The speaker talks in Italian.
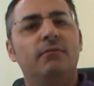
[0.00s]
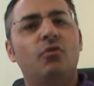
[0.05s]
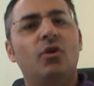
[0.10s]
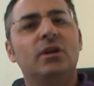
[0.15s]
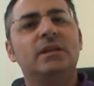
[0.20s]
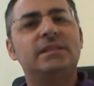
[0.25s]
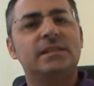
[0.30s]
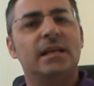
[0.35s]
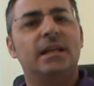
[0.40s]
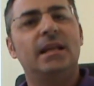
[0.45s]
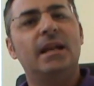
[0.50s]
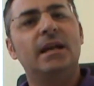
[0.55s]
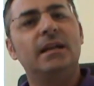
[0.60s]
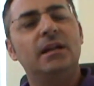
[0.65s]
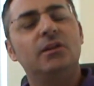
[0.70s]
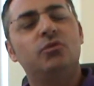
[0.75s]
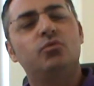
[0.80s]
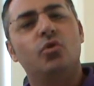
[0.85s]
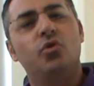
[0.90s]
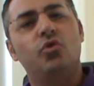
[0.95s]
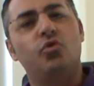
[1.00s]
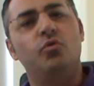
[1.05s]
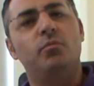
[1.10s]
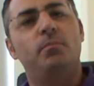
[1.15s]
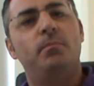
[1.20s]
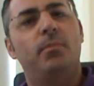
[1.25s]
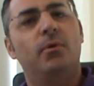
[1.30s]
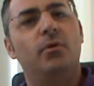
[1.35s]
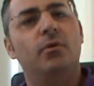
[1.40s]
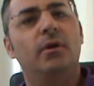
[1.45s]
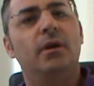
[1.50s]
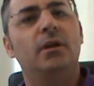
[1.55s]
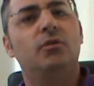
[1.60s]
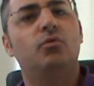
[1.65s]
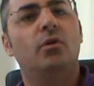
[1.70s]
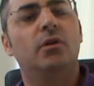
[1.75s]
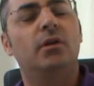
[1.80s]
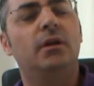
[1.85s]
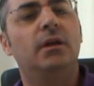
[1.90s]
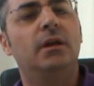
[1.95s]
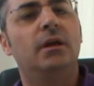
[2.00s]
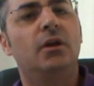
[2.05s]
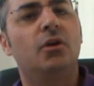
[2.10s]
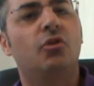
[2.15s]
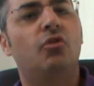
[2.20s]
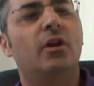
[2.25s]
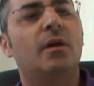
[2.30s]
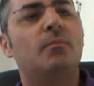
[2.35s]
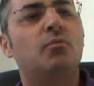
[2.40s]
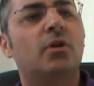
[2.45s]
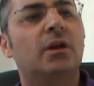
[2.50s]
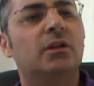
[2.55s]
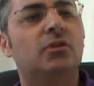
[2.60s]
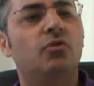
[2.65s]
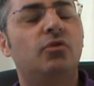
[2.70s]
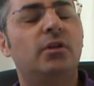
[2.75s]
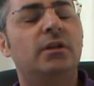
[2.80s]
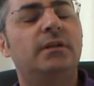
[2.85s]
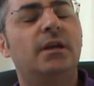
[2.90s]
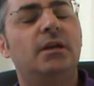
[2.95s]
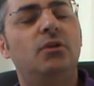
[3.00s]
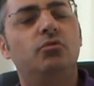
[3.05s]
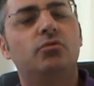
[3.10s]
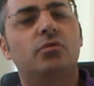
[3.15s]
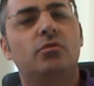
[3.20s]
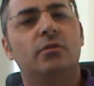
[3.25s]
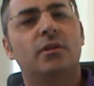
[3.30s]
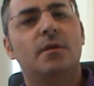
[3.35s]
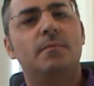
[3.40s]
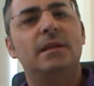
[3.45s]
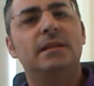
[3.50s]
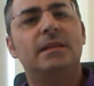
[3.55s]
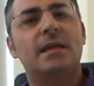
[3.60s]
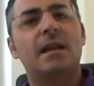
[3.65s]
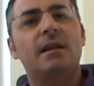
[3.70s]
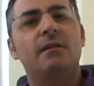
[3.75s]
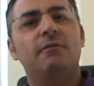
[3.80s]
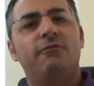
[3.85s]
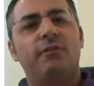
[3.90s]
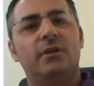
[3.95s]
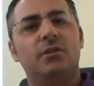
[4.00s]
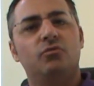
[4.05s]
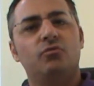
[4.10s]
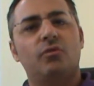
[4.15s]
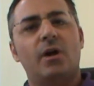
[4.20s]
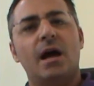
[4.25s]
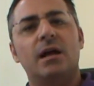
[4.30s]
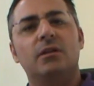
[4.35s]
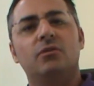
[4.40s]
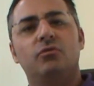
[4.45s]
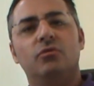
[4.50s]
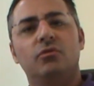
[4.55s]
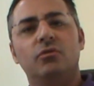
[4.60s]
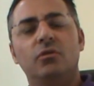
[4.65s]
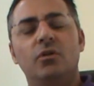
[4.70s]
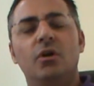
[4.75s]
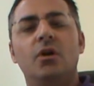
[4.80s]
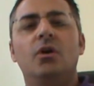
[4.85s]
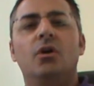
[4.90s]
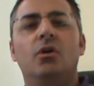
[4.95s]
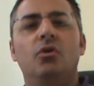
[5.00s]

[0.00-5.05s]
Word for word: vuoi inserire nel tuo gruppo, i tuoi collaboratori ti aiutano ad aumentare il fatturato,